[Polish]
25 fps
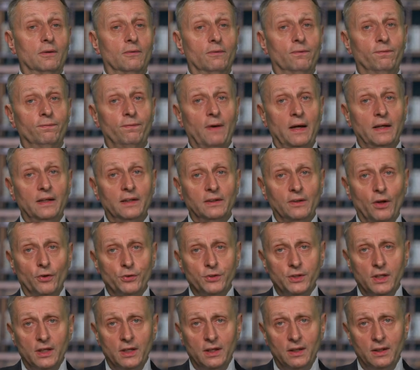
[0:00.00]

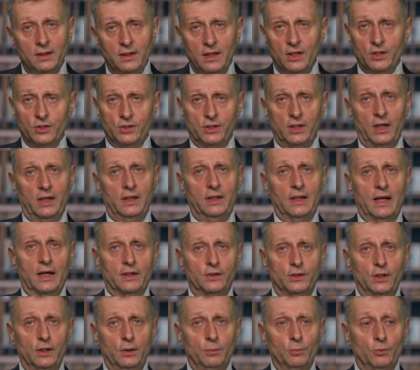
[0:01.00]
Fajderosie jeszcze
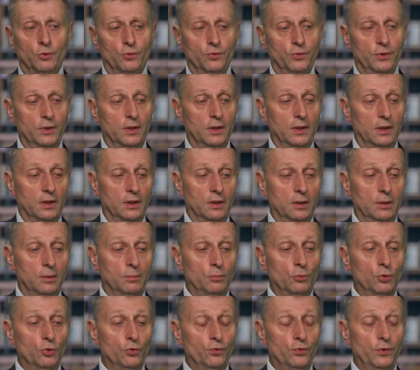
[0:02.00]
inaczej mówi. Y,
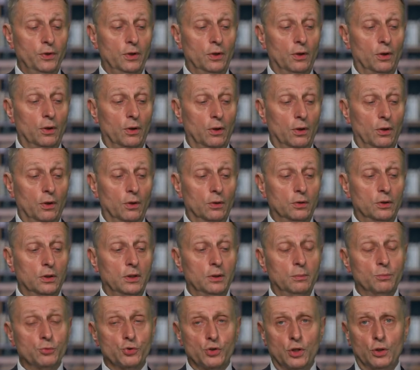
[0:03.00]
mówi o
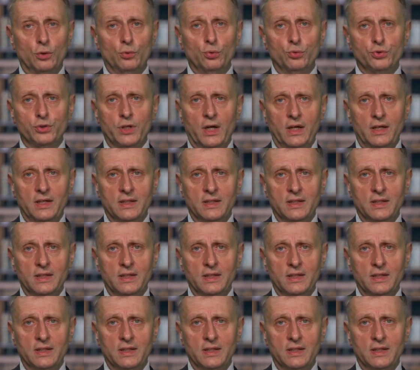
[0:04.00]
tym, że dusza